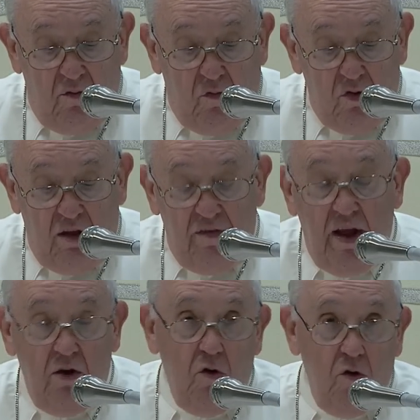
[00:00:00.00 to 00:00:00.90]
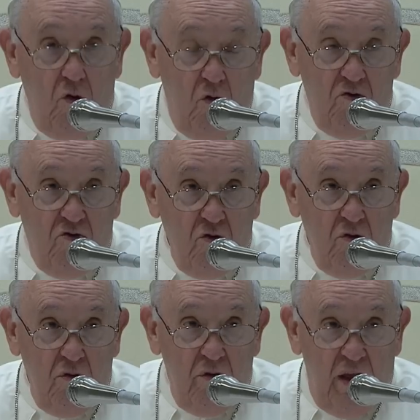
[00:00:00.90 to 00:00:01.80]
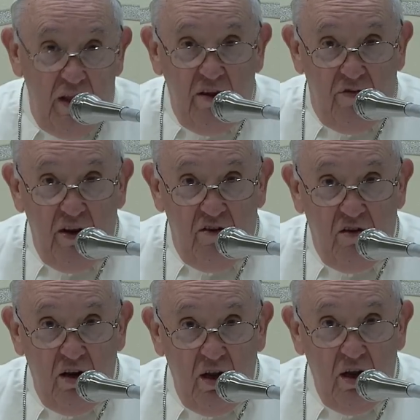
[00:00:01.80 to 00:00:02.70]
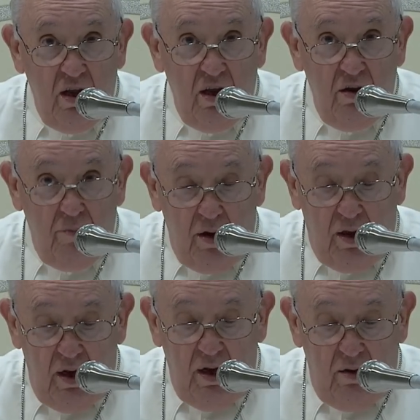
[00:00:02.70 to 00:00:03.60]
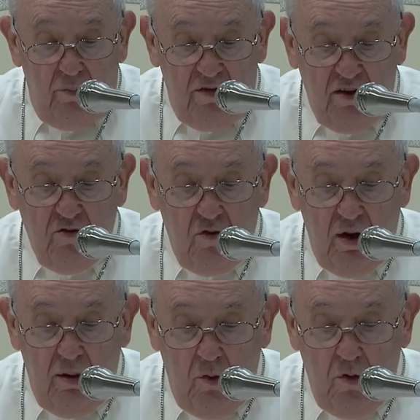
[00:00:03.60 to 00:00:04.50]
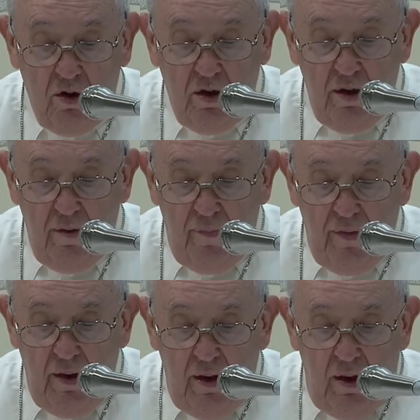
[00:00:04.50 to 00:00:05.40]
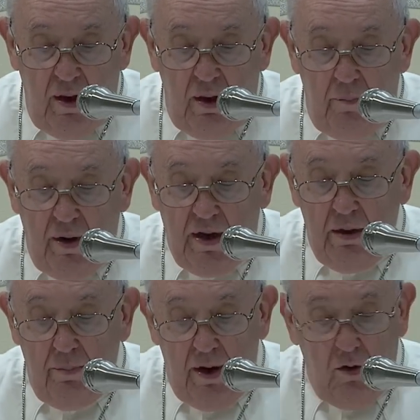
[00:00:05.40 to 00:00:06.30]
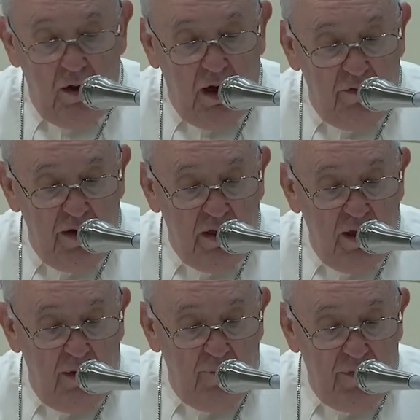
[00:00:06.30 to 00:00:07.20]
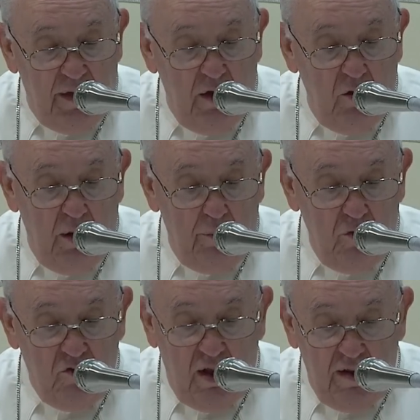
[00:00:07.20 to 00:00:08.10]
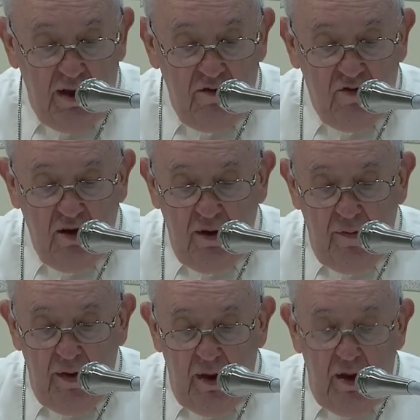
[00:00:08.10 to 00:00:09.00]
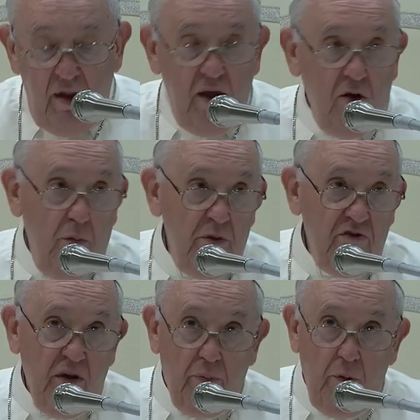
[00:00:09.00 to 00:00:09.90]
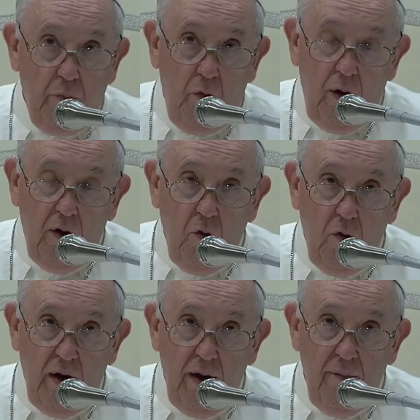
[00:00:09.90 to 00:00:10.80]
Liệu nhân loại này, với tất cả sự tiến lên của nó tưởng chừng như đứa trẻ mới sinh hôm qua, có thể lấy lại ân sủng của một tuổi già dừng lại ở chân trời đích đến của chúng ta không?